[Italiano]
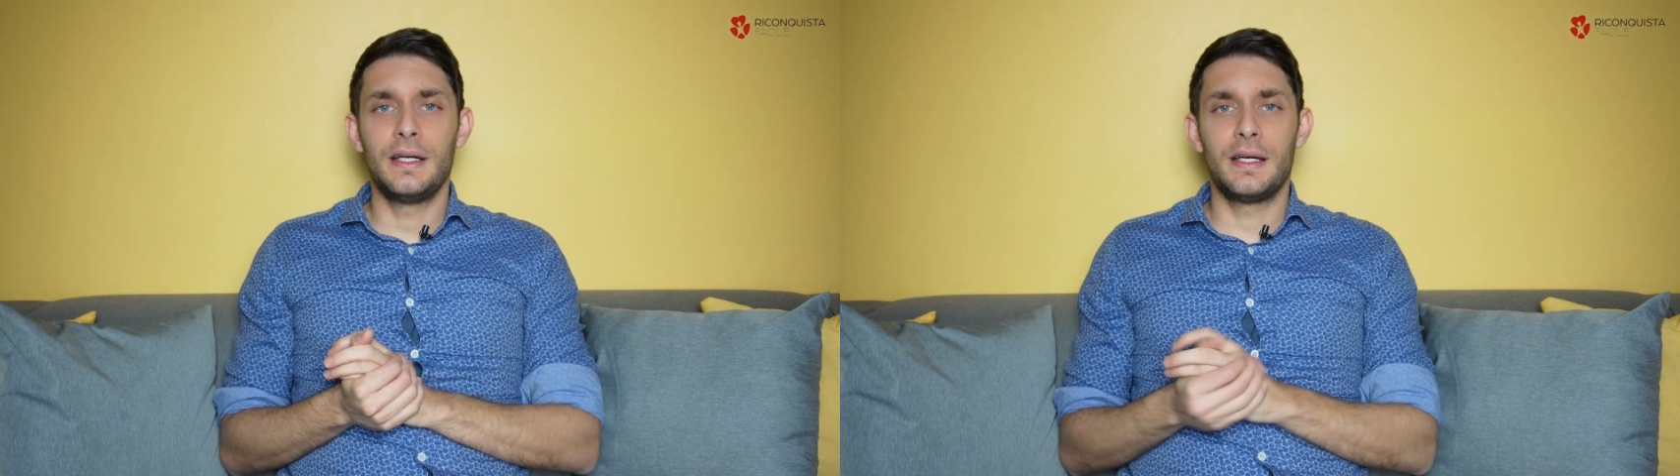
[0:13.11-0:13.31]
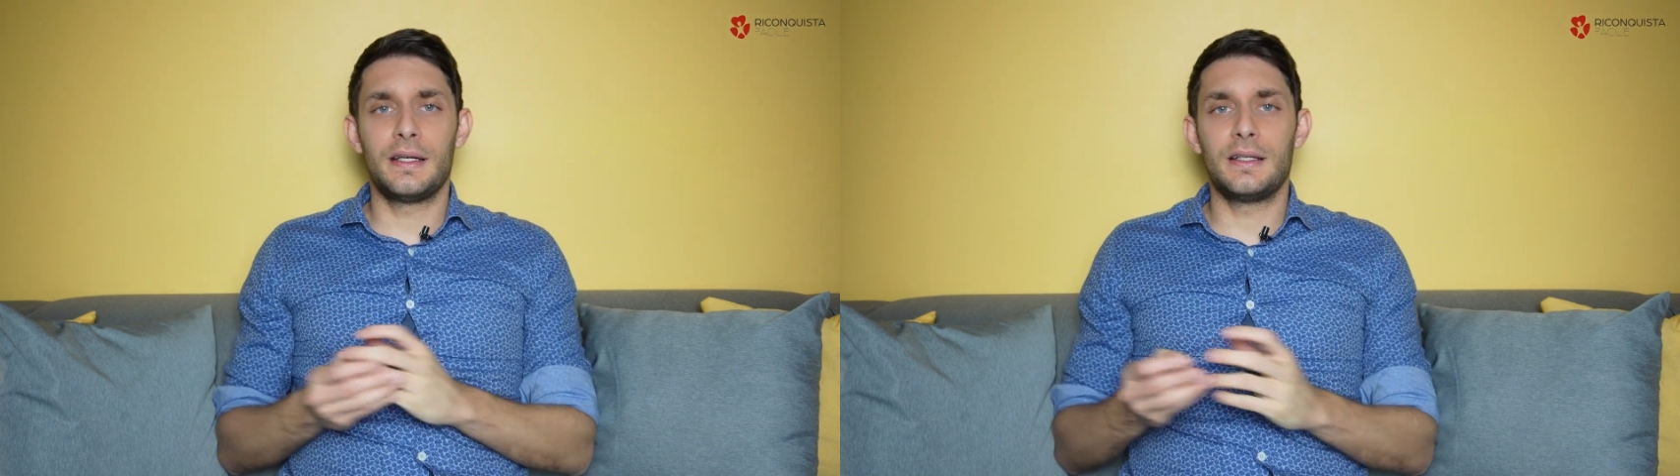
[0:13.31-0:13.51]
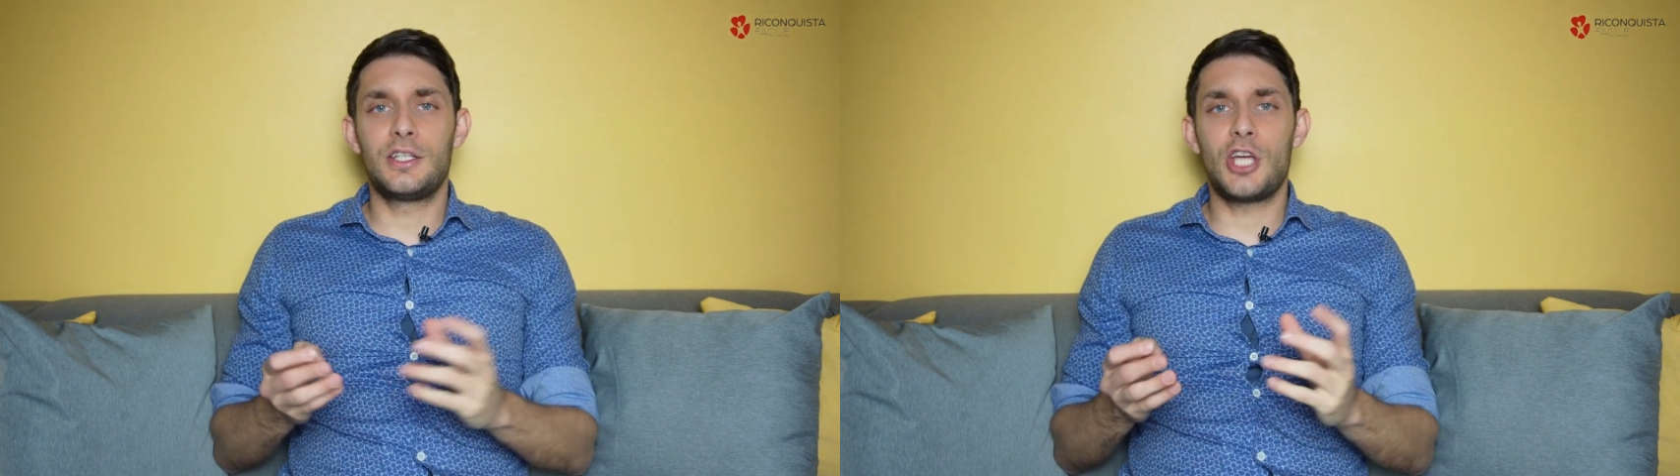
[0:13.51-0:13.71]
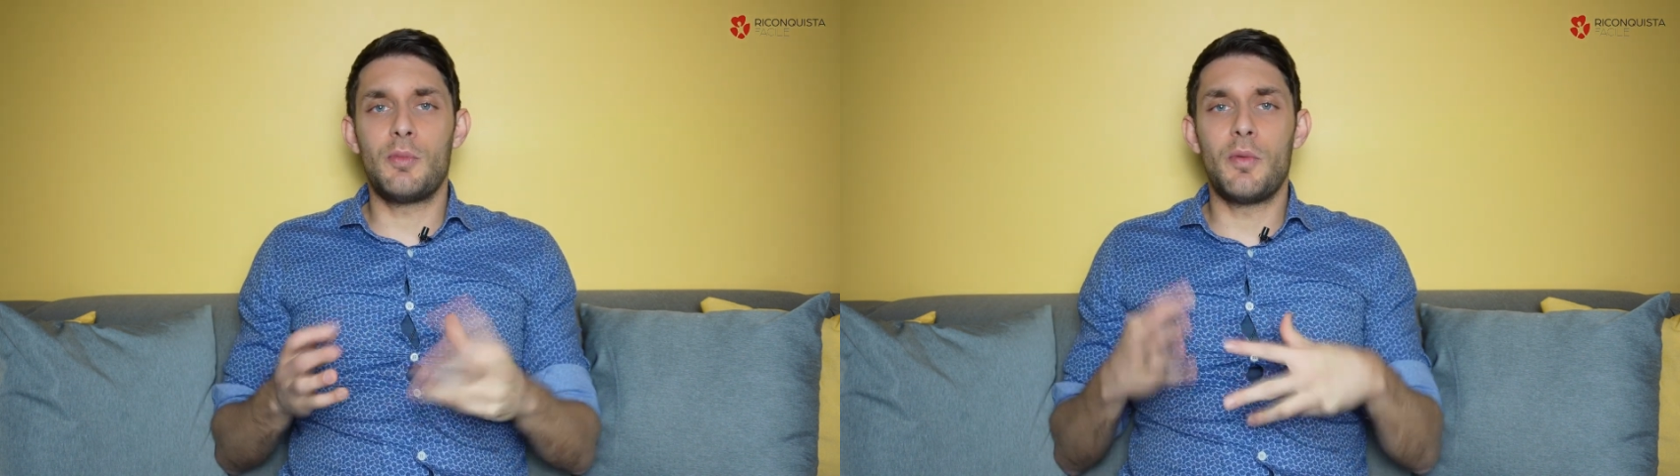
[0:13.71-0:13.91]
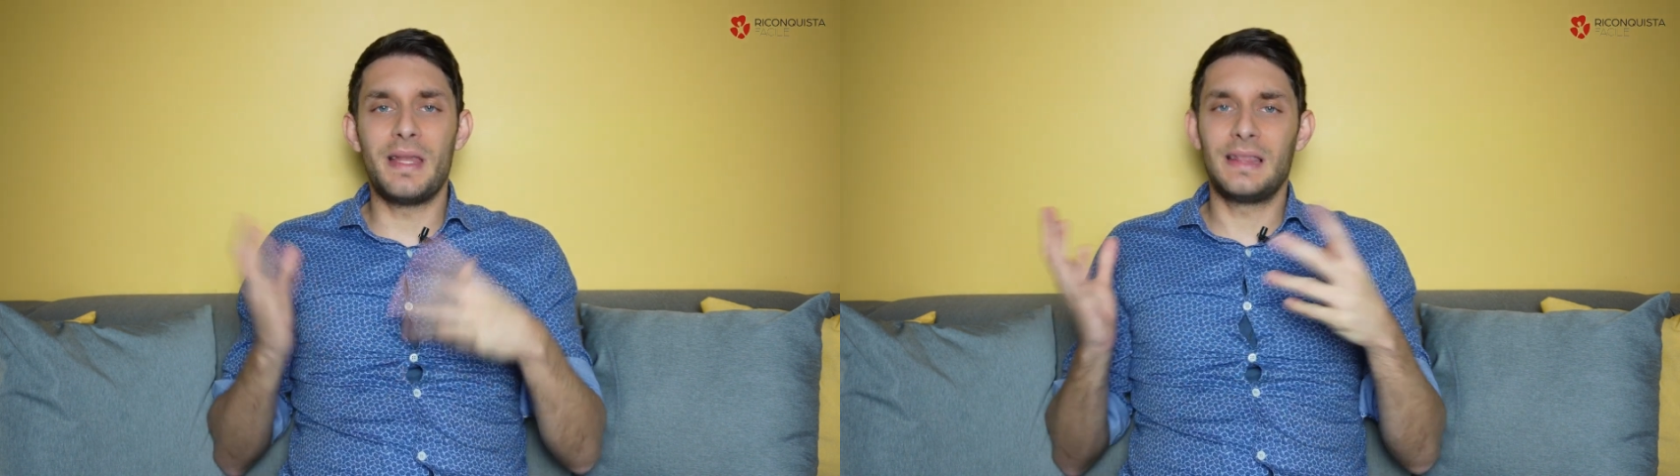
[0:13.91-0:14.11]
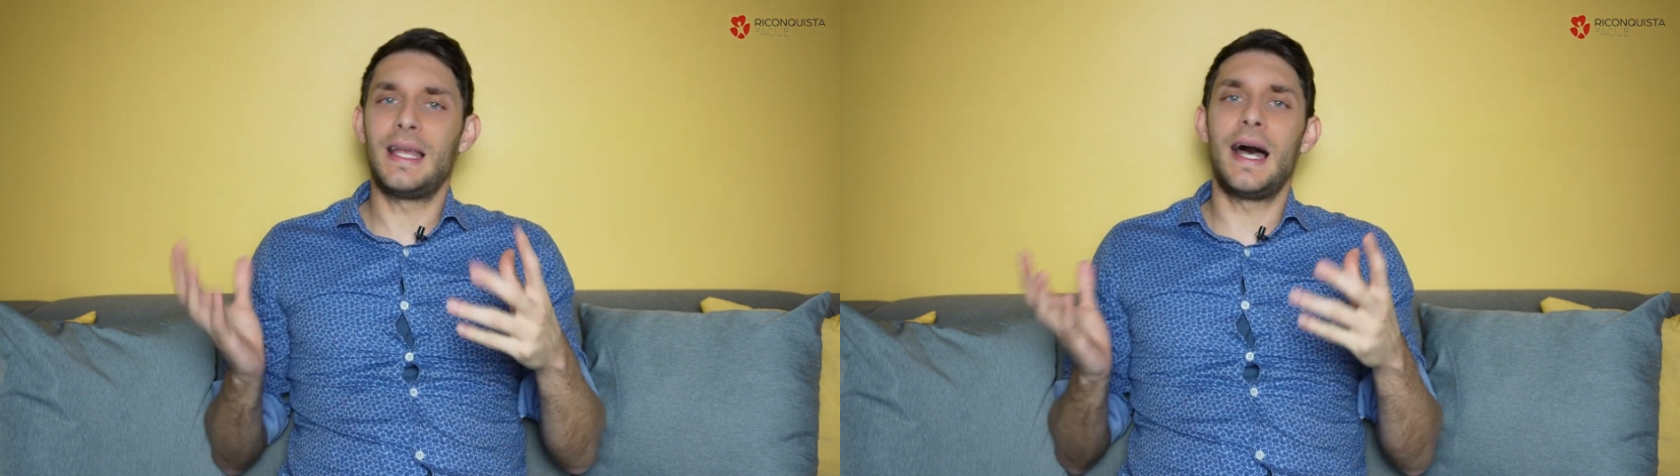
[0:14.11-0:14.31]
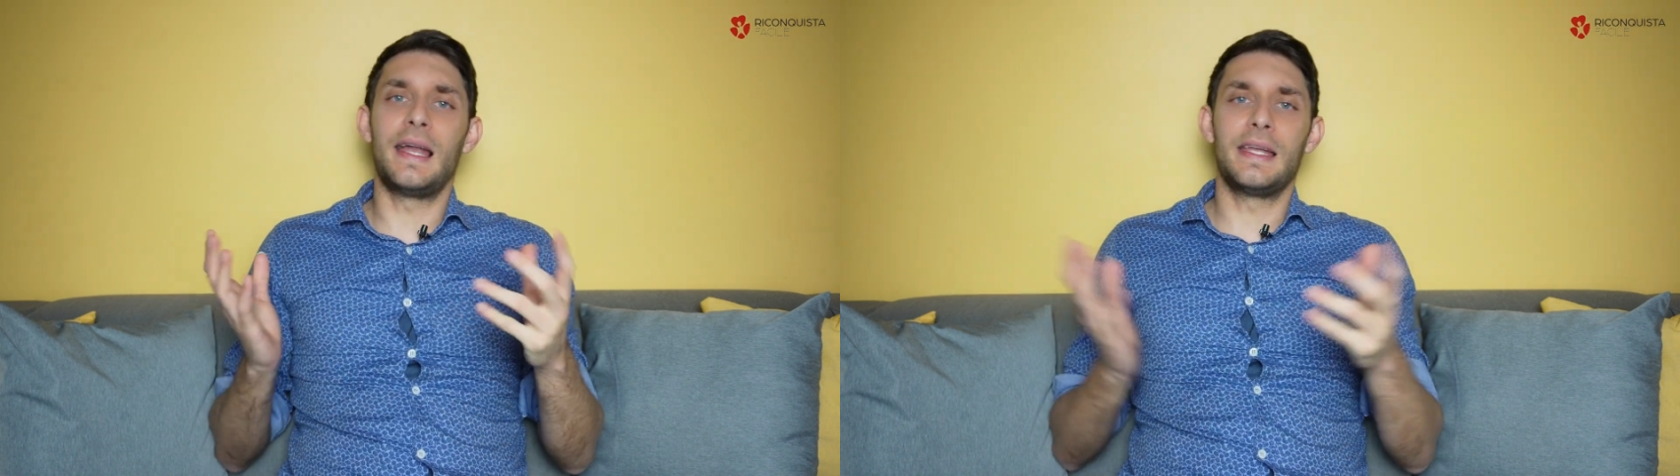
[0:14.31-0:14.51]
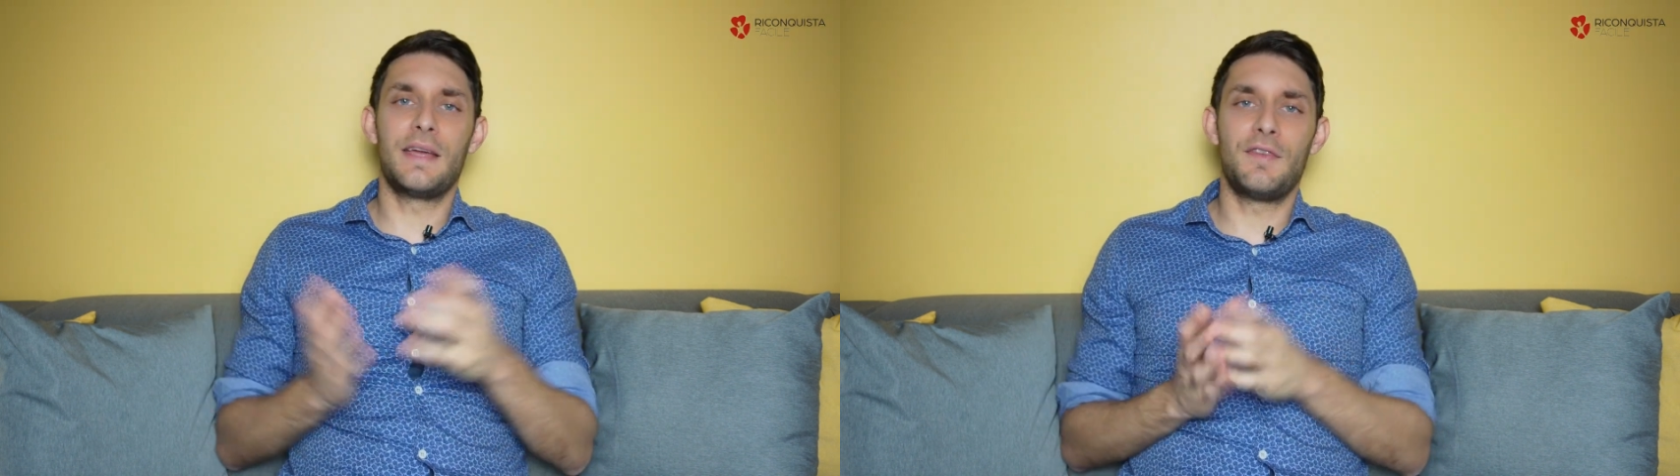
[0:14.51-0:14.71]
eh, diciamo
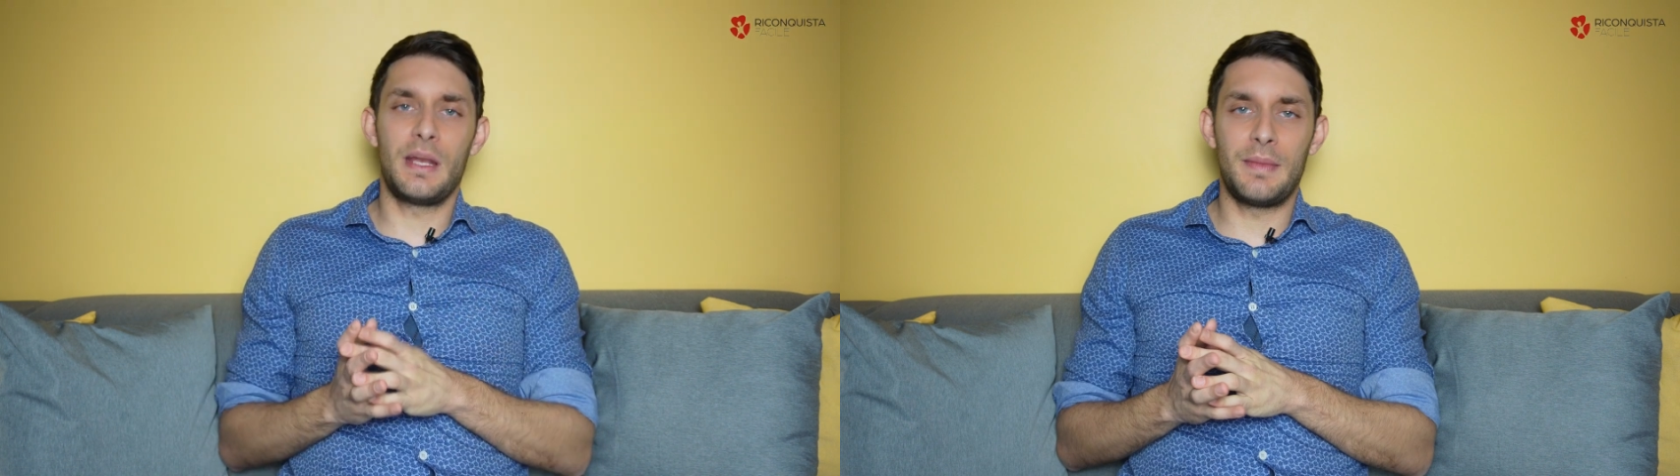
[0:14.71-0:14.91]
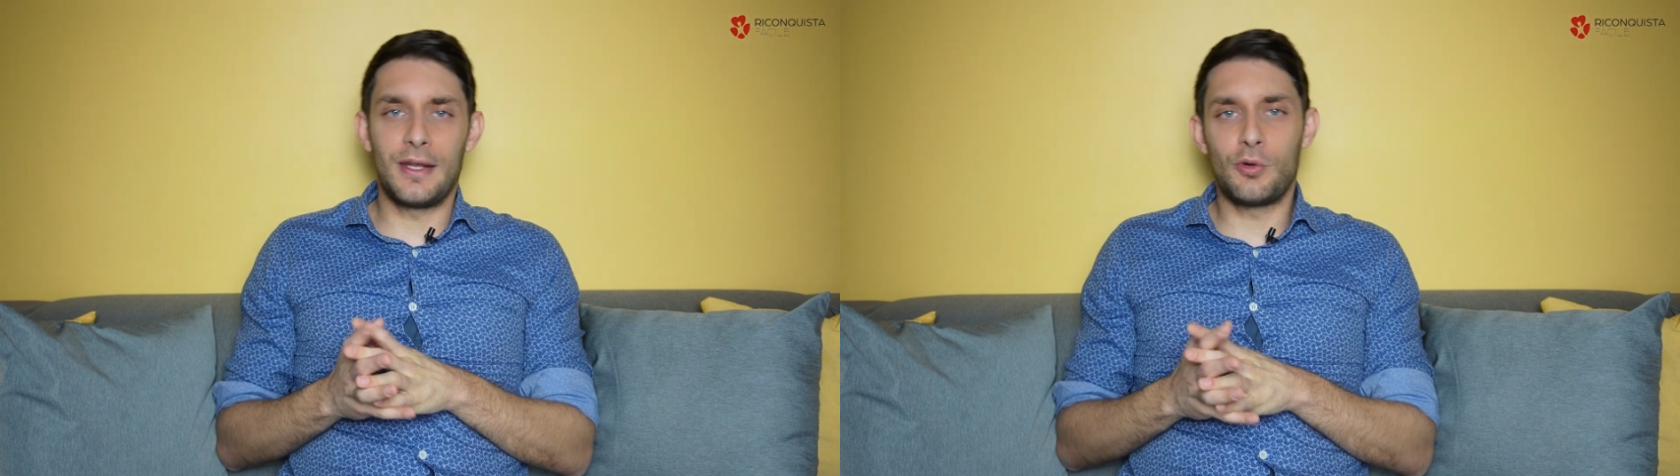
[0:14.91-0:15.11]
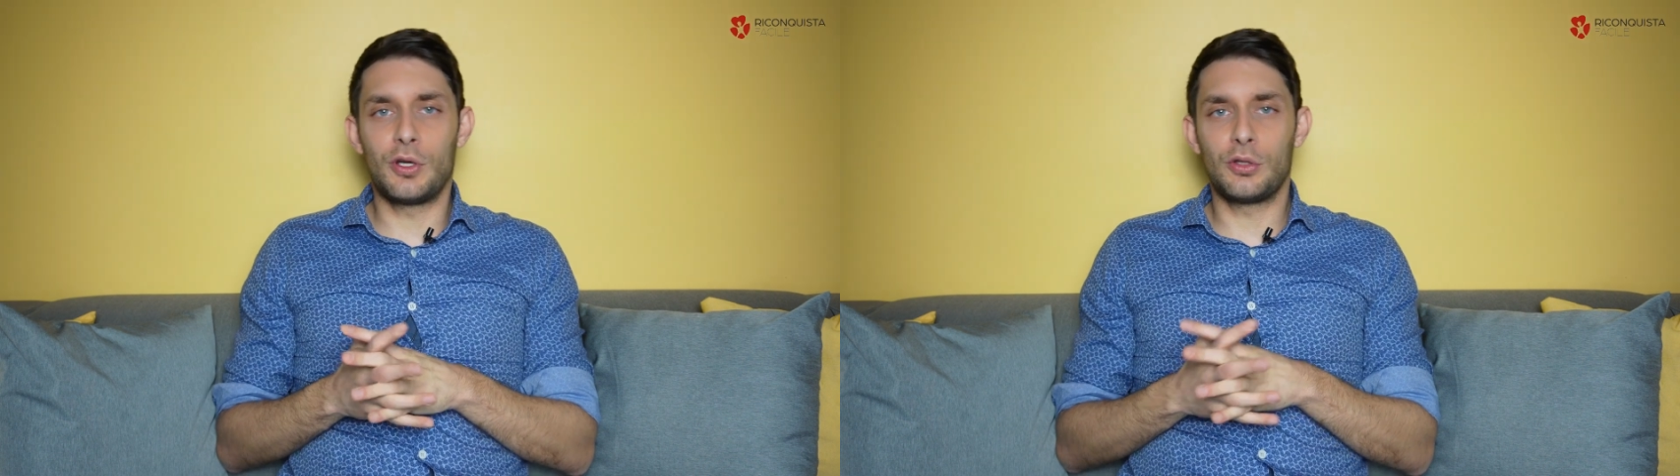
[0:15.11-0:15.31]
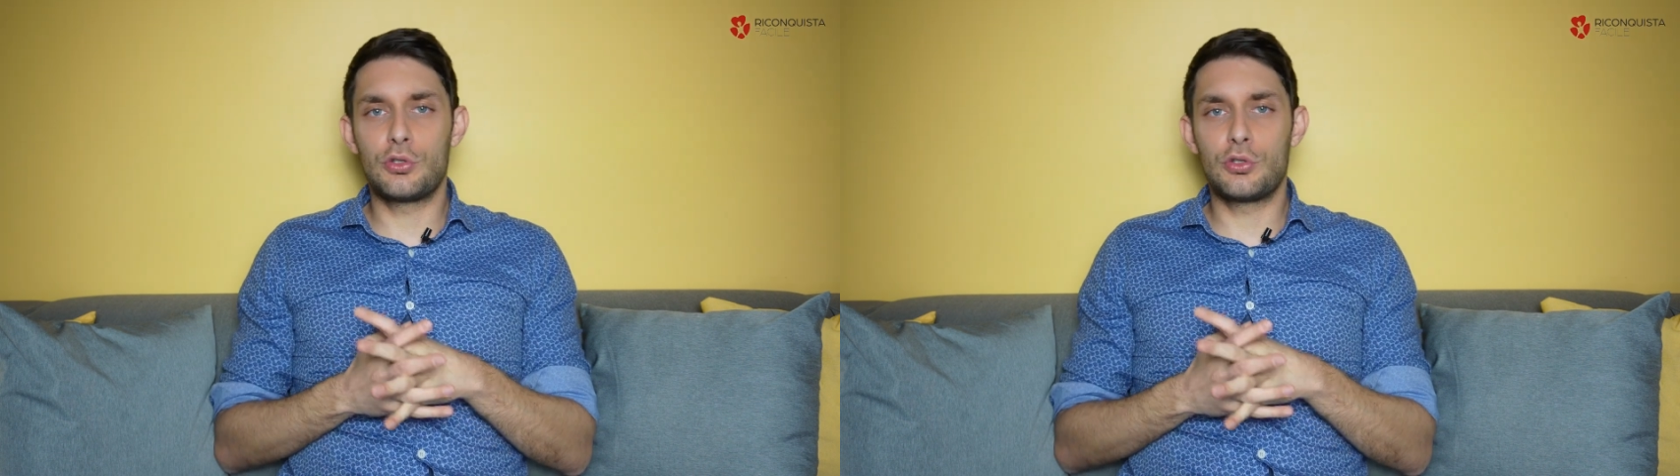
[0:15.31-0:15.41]
mentali che viene meno quando